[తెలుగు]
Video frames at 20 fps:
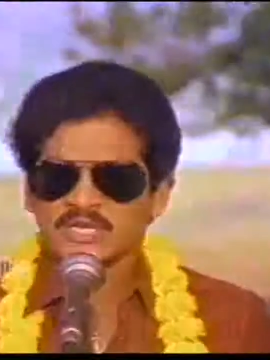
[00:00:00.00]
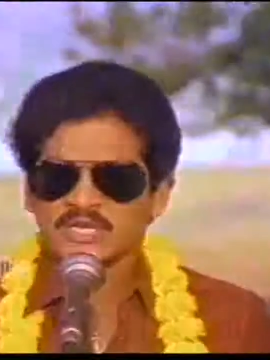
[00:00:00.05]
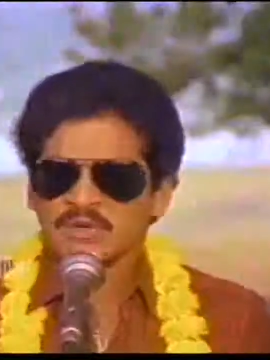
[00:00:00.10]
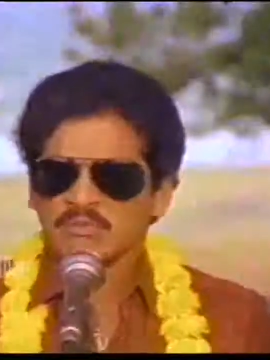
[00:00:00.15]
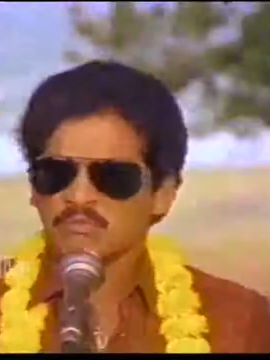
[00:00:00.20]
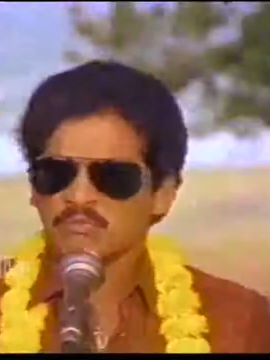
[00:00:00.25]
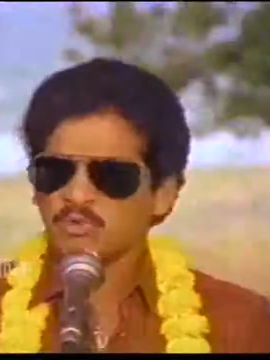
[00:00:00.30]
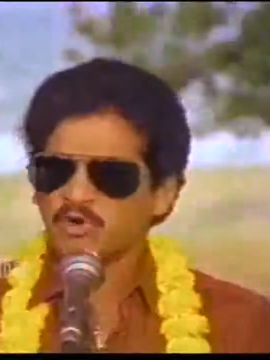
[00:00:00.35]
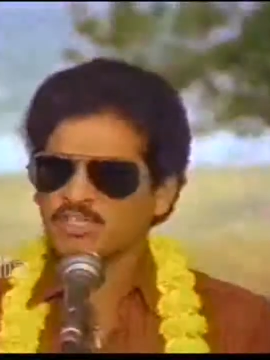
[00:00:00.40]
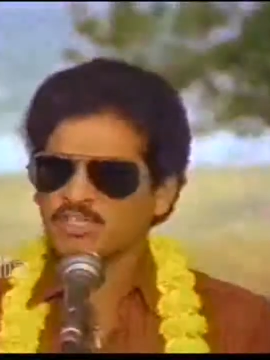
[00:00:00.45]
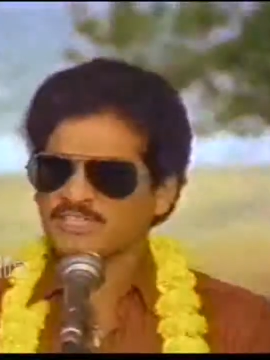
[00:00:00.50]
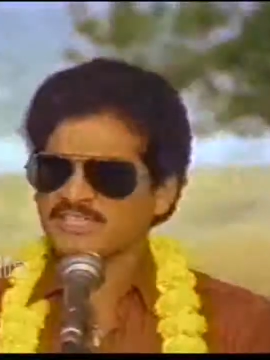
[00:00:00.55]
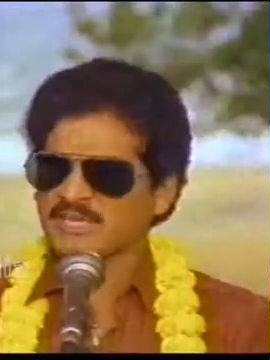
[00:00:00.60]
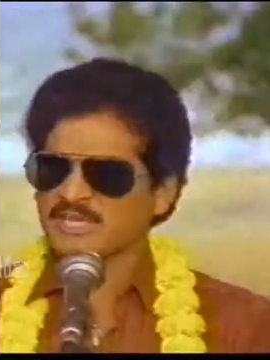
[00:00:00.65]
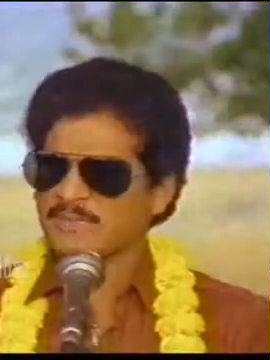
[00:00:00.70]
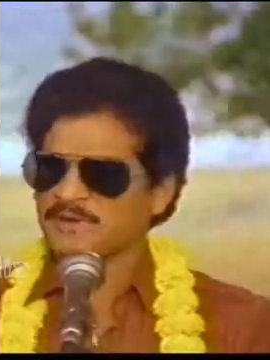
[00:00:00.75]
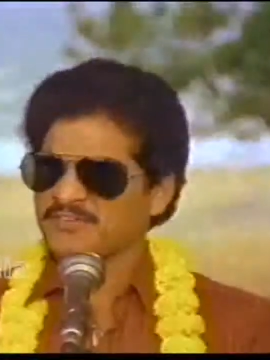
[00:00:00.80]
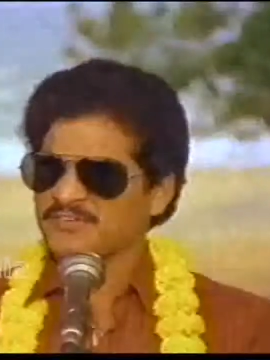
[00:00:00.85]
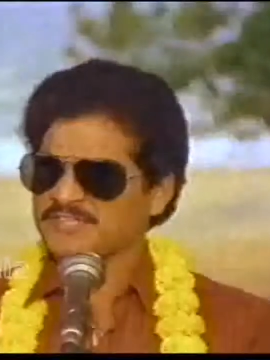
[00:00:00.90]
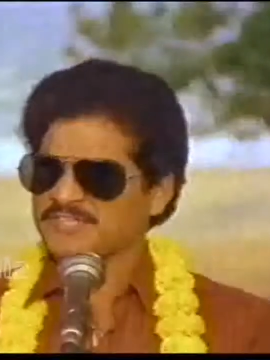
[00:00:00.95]
మూర్తి
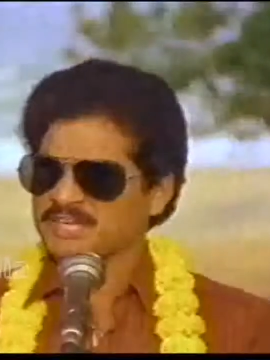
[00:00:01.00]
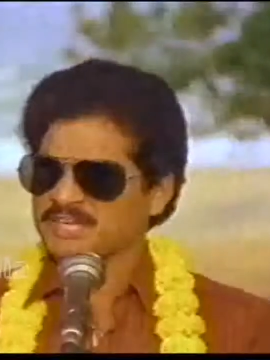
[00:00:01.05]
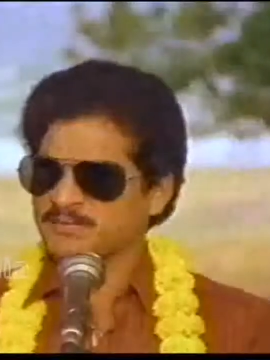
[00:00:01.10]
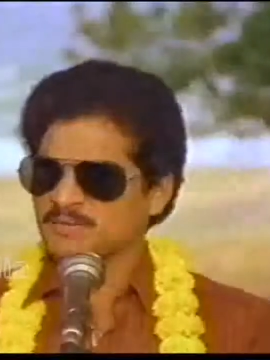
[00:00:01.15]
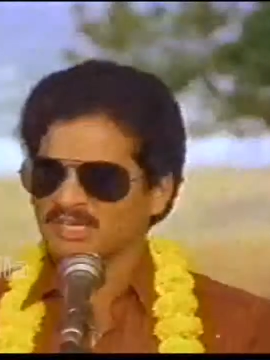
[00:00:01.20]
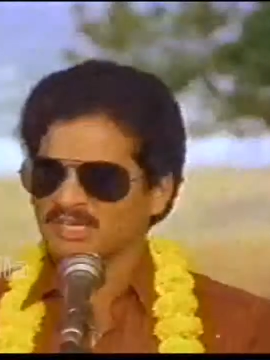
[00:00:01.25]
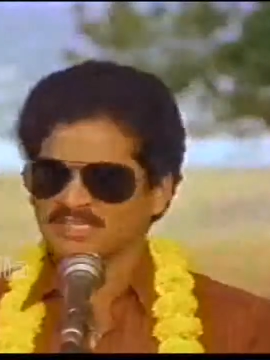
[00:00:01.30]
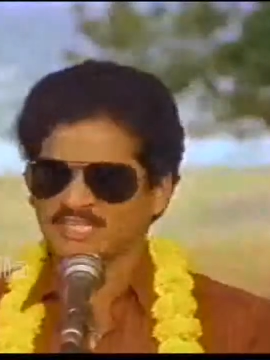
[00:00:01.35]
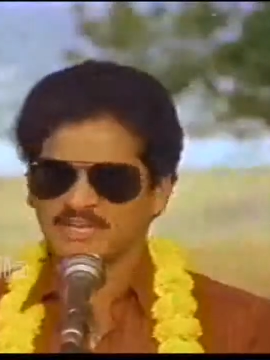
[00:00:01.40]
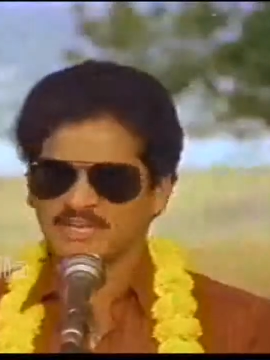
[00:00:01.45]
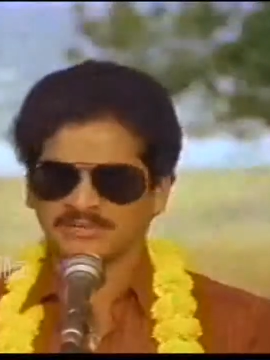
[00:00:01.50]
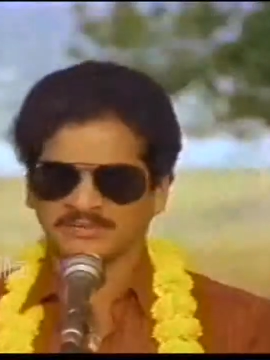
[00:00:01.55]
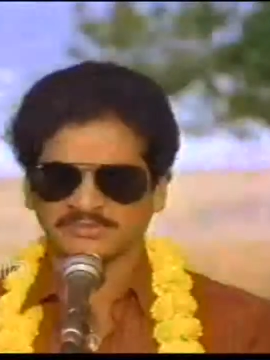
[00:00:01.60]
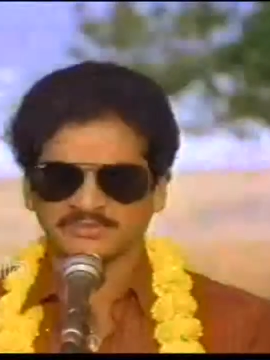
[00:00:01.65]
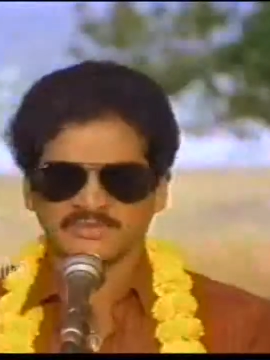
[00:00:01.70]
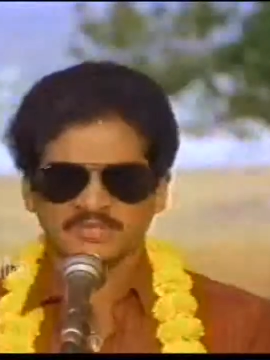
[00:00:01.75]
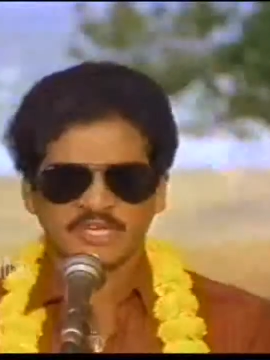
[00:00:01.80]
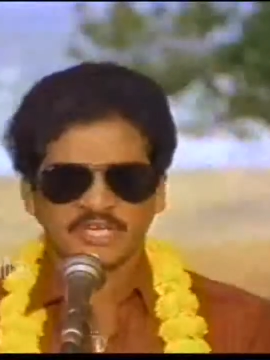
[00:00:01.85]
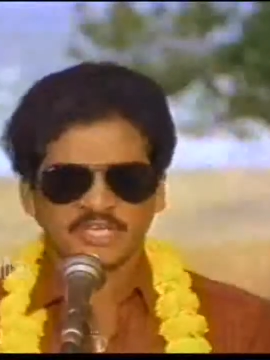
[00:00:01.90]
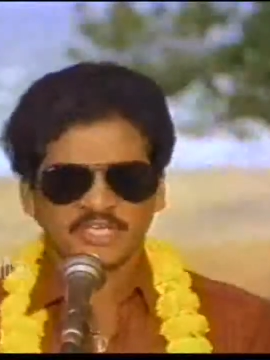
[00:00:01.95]
భవించిన మగతనం
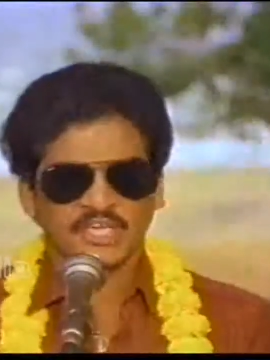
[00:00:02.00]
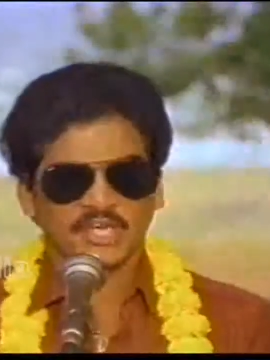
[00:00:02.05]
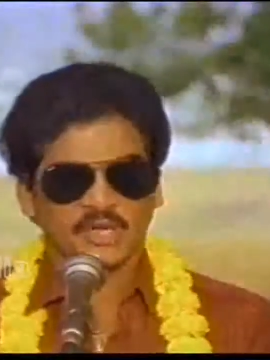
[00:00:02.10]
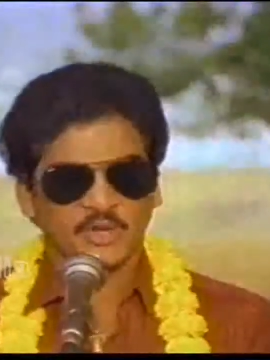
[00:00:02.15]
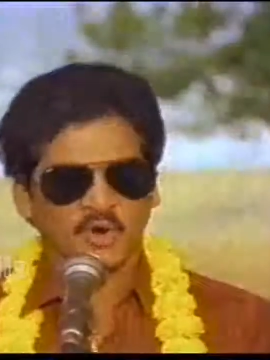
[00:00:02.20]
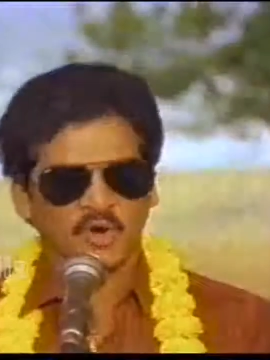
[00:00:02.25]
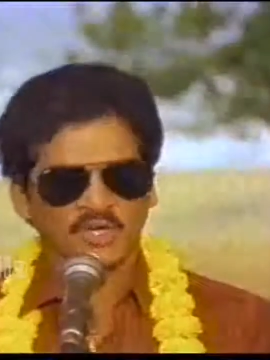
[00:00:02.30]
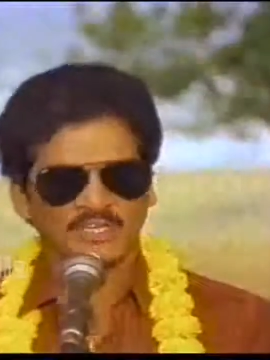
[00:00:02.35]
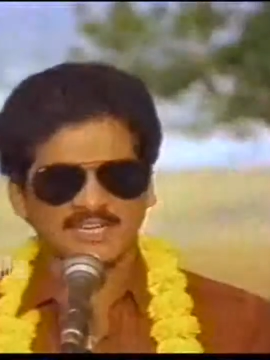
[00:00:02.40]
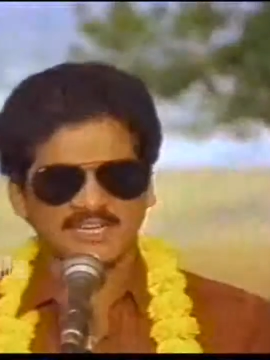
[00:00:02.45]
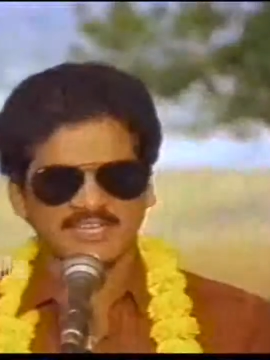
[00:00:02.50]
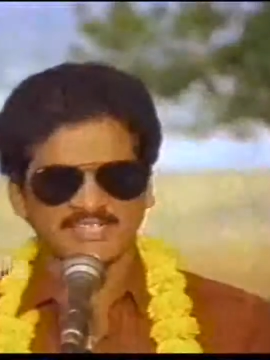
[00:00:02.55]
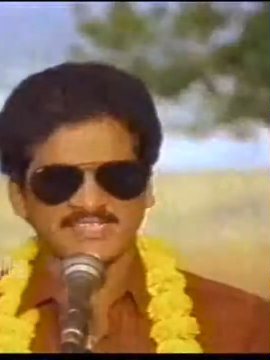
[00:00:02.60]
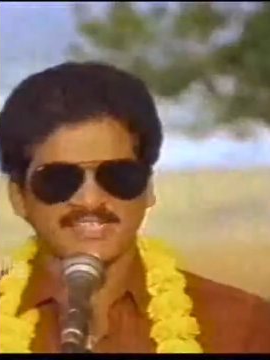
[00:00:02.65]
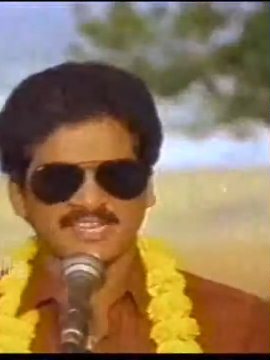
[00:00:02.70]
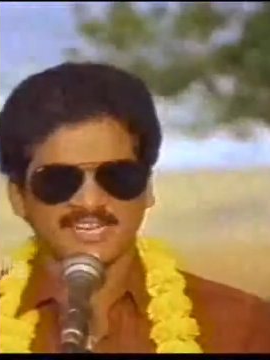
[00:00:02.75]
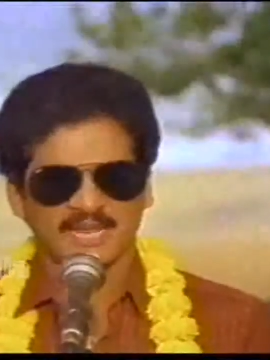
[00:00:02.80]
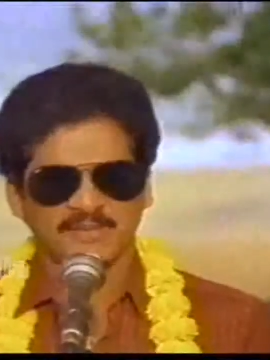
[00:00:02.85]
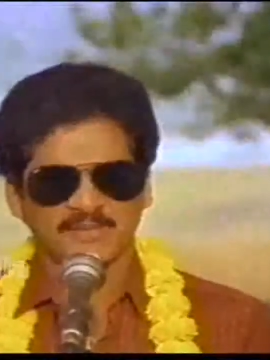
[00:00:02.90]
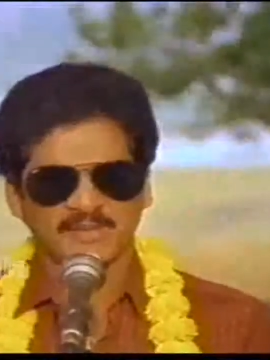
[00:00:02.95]
ఈ హోటల్కి కి
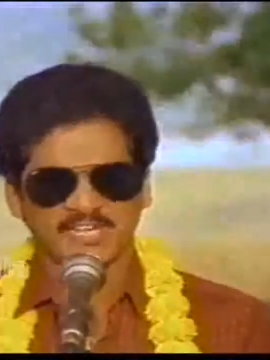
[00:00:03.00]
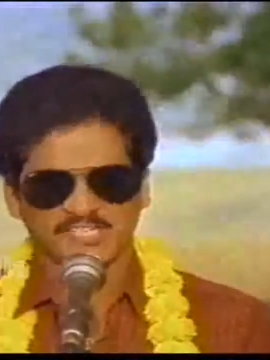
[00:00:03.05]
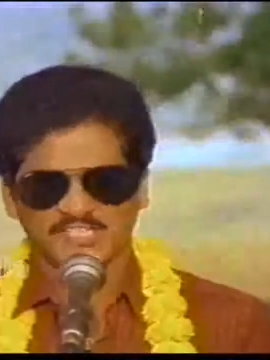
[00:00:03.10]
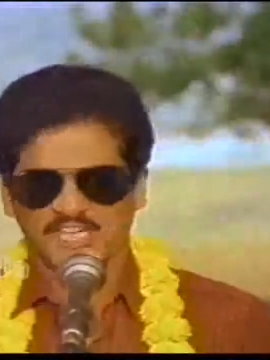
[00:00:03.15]
శ్రీరామరక్ష